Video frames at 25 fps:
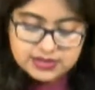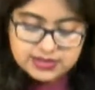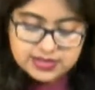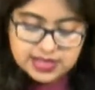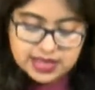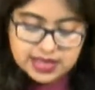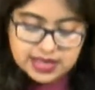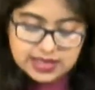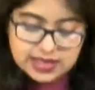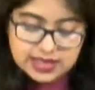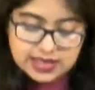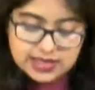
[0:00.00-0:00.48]

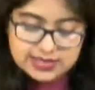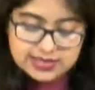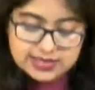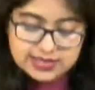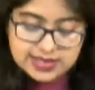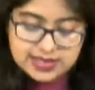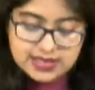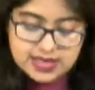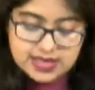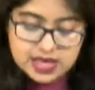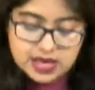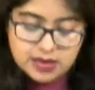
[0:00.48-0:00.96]
জানা গিয়েছে
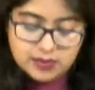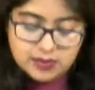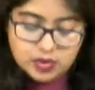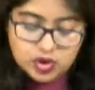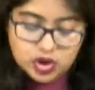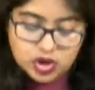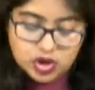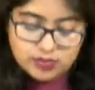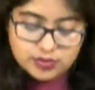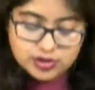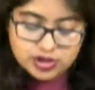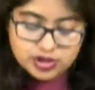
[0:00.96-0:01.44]

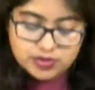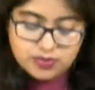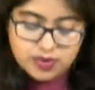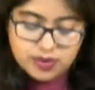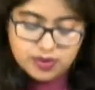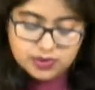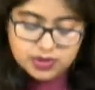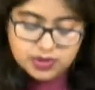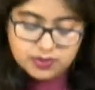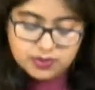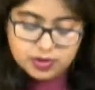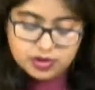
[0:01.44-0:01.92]
মুখ্যমন্ত্রী
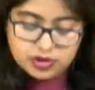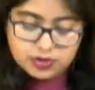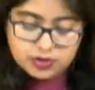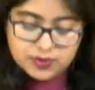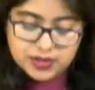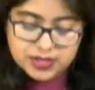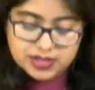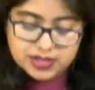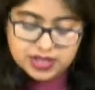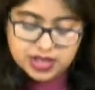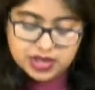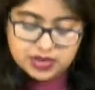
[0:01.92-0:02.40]
মমতা
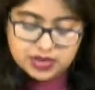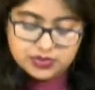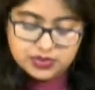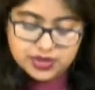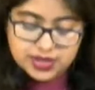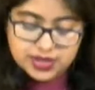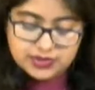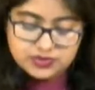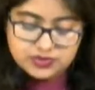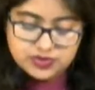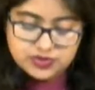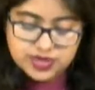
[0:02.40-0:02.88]
বন্দ্যোপাধ্যায় ও
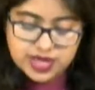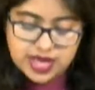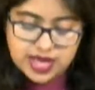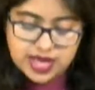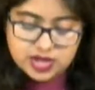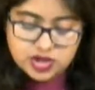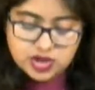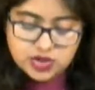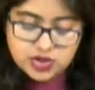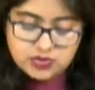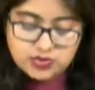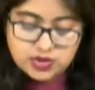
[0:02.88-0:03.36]
কেন্দ্রের
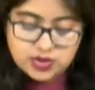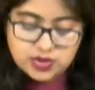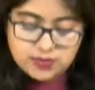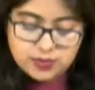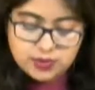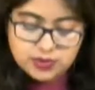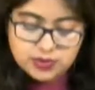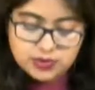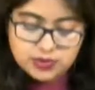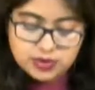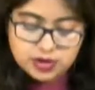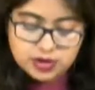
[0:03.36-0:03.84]
এই ধরনের
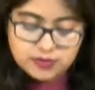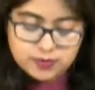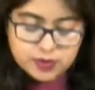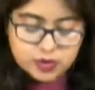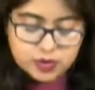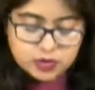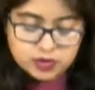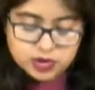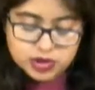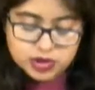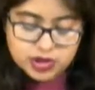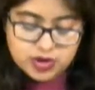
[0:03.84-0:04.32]
পদক্ষেপে
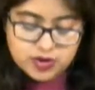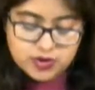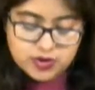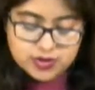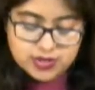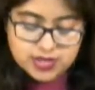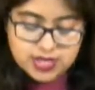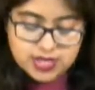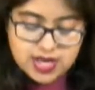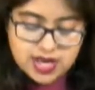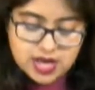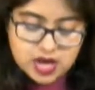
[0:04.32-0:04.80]
খুশি নন
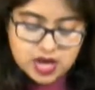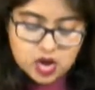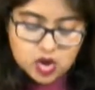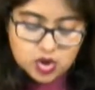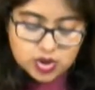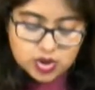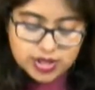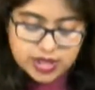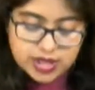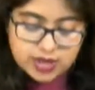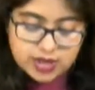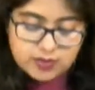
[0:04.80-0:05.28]

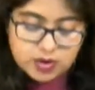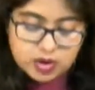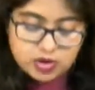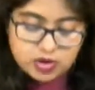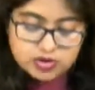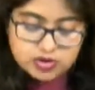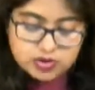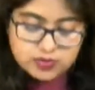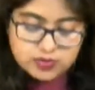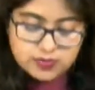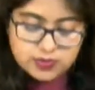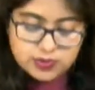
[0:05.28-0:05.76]
অনেকের
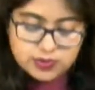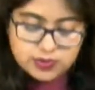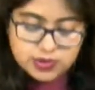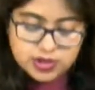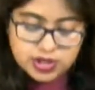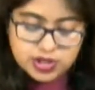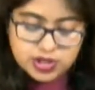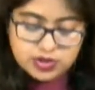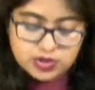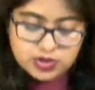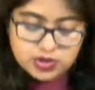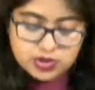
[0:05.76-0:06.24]
বক্তব্য
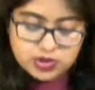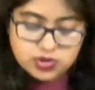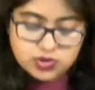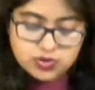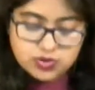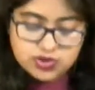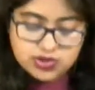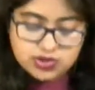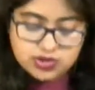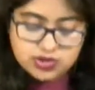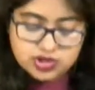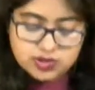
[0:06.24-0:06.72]
দীর্ঘ
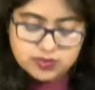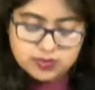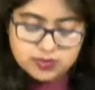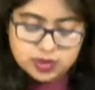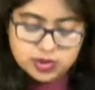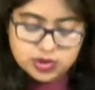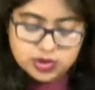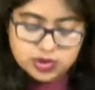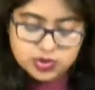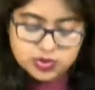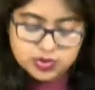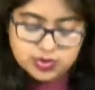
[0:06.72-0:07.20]
সঙ্গীত
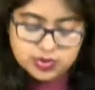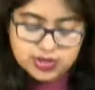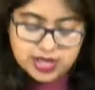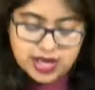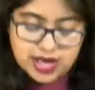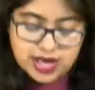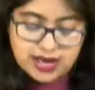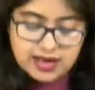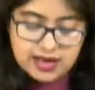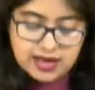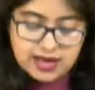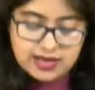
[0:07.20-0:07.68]
জীবনের
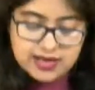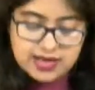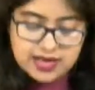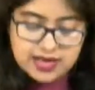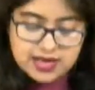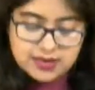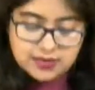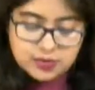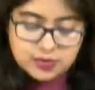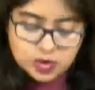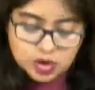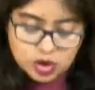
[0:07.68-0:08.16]
সন্ধ্যা
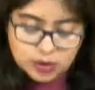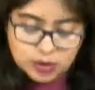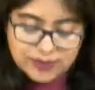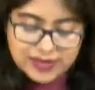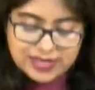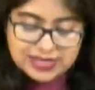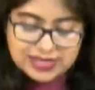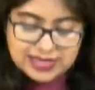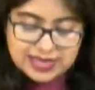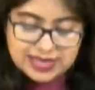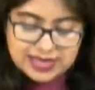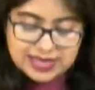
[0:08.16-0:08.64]

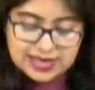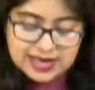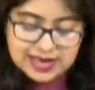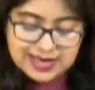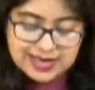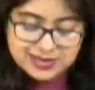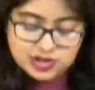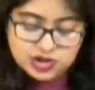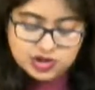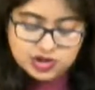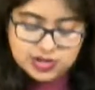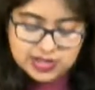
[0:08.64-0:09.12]
মুখোপাধ্যায়
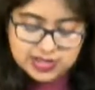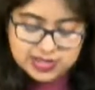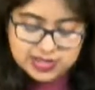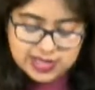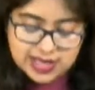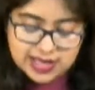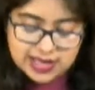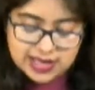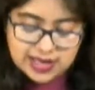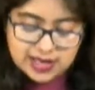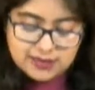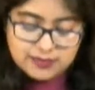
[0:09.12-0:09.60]
আজ যে
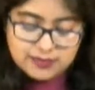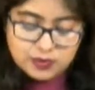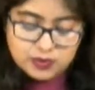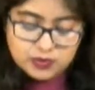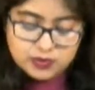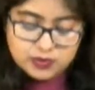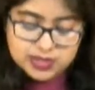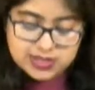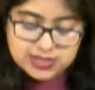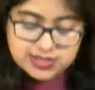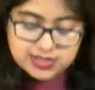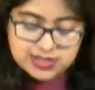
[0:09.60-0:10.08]
জায়গায়
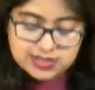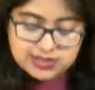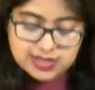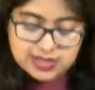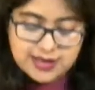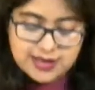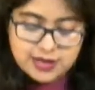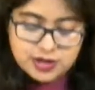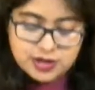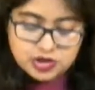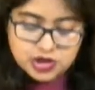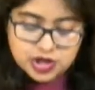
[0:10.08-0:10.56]
পৌঁছেছেন
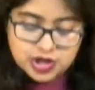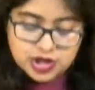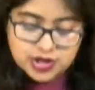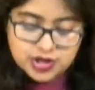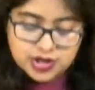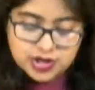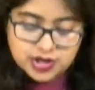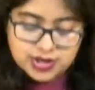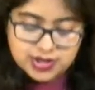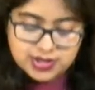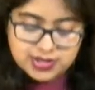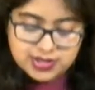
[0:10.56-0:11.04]

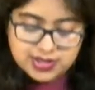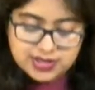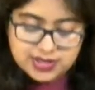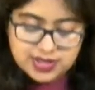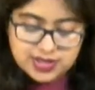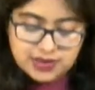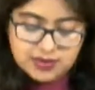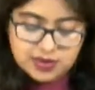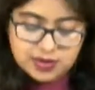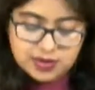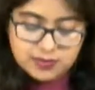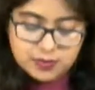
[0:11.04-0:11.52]
স্বীকৃতি
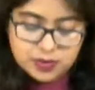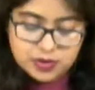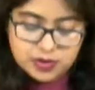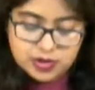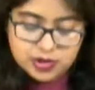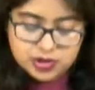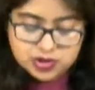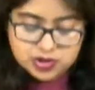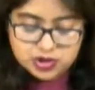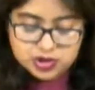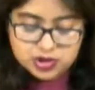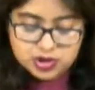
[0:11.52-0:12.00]
দেওয়ার
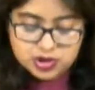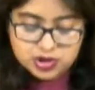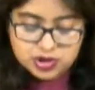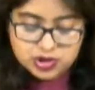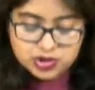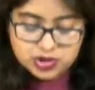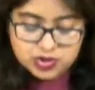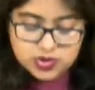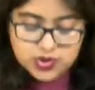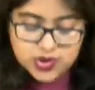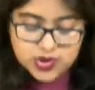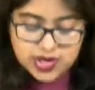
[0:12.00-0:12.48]
পক্ষে
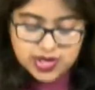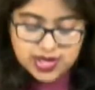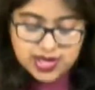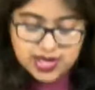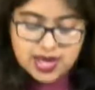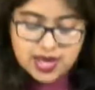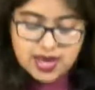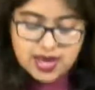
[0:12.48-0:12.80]
যথেষ্ট নয়